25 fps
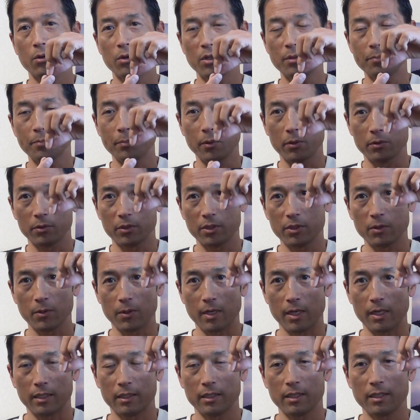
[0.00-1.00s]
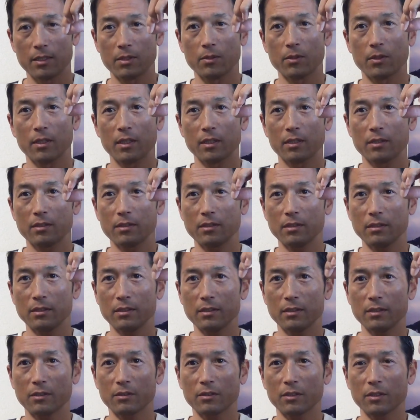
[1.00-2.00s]
こう一本の糸があって、それが
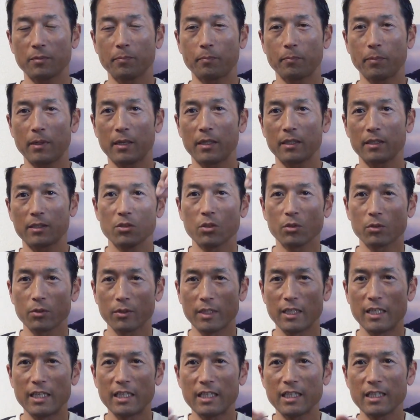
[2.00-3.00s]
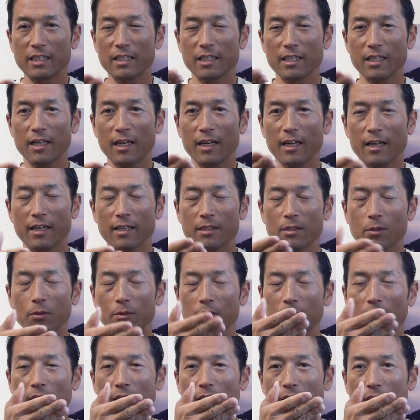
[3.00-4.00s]
ぐーっと引っ張る、ちょっとね、引きちぎられ
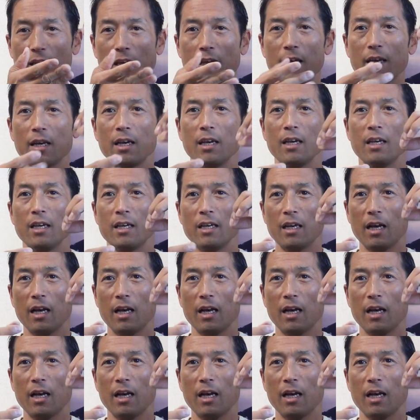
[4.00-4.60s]
そうになって、